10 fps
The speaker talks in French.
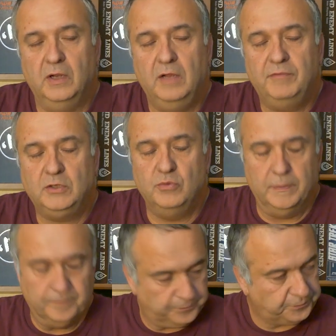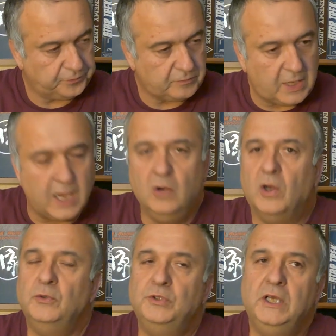effectué. Alors,
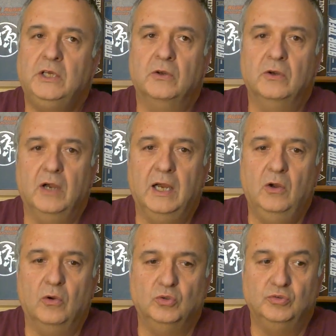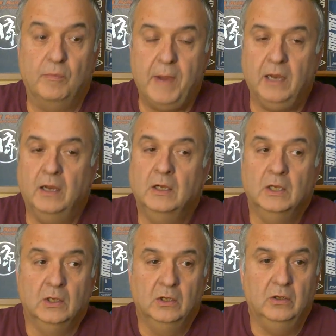à noter qu'à l'heure où je vous parle,
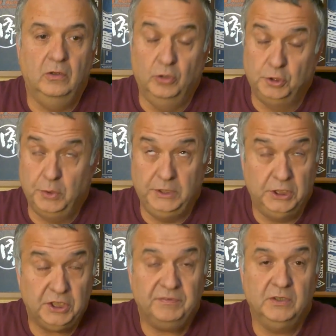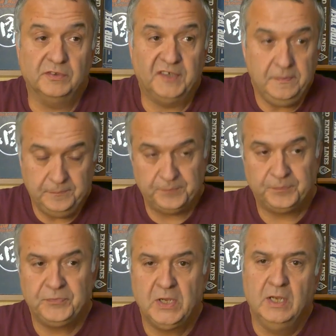le jeu est déjà financé.
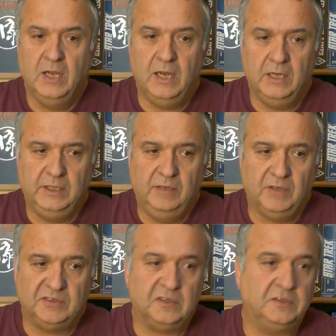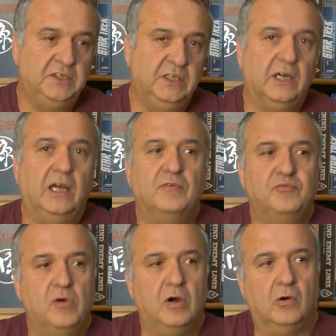Hein. il va sortir à la
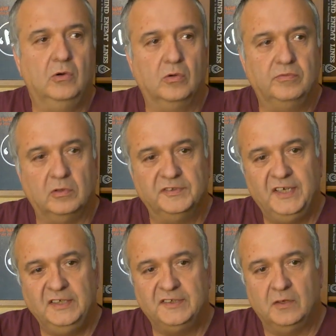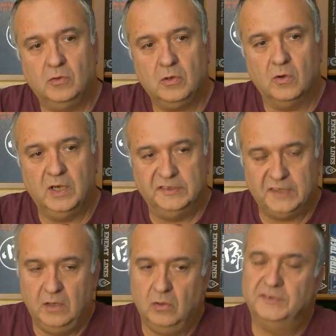fois en langue française et en langue anglaise.
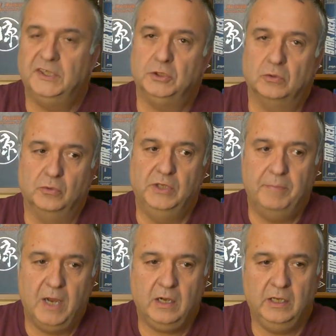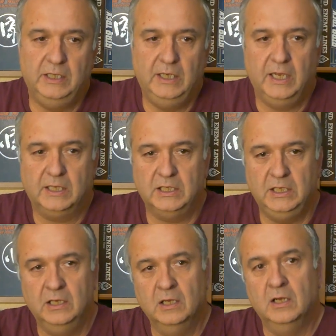Alors en sachant qu'au départ, il est
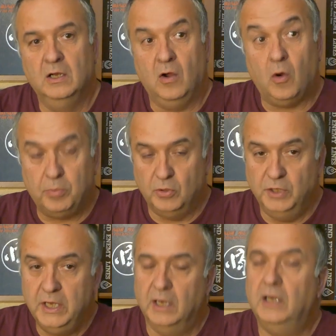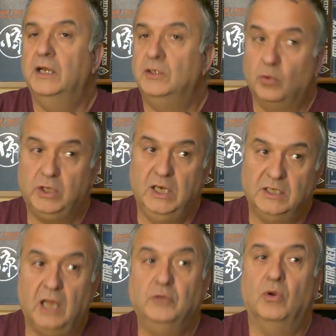écrit en hein, et donc il est
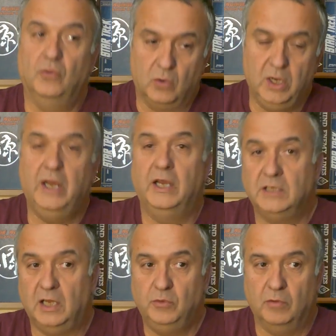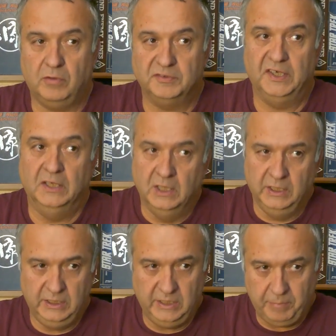traduit en anglais et traduit en français.
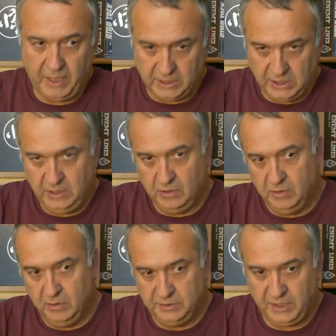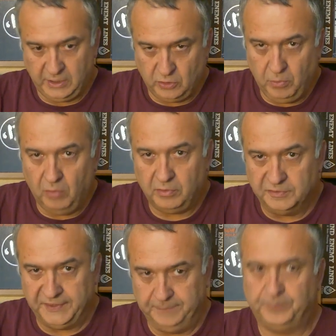Il n'est pas écrit euh, directement en
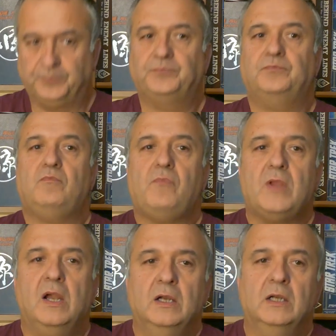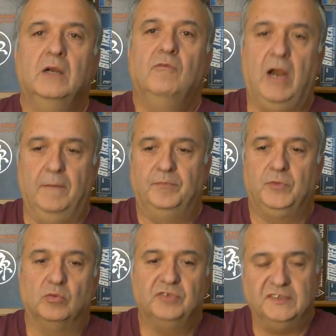français. Voilà,
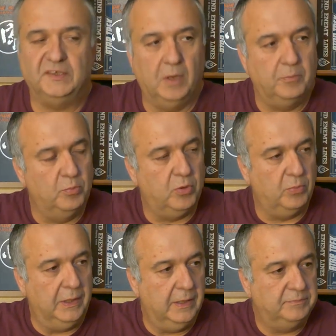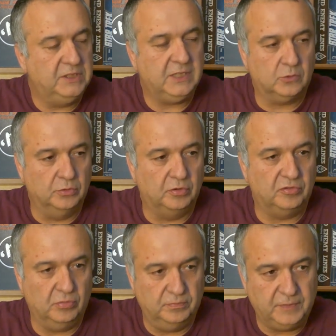donc ça c'est un peu pour ma petite
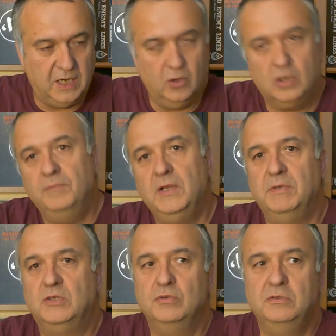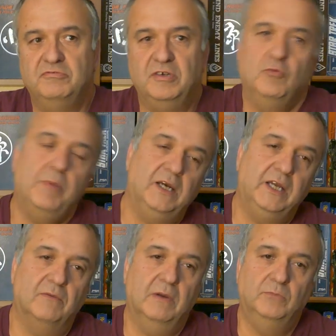introduction. Alors comme d'habitude, je vais vous parler
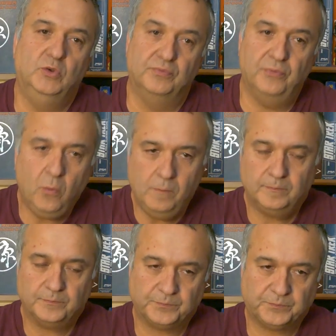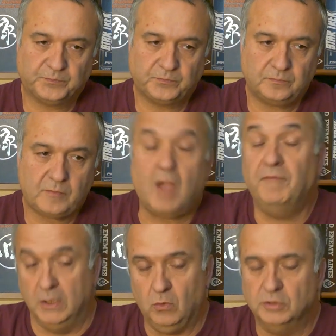quand même du fond.
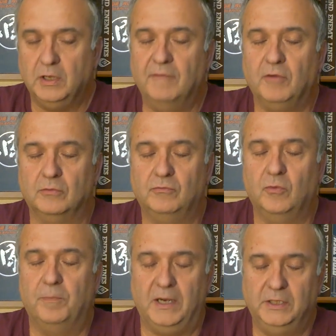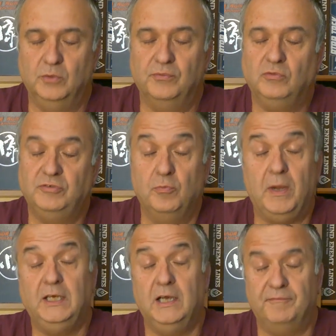Enfin avant de vous parler du fond, je vais vous
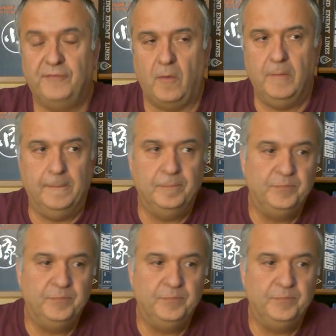parler de la forme.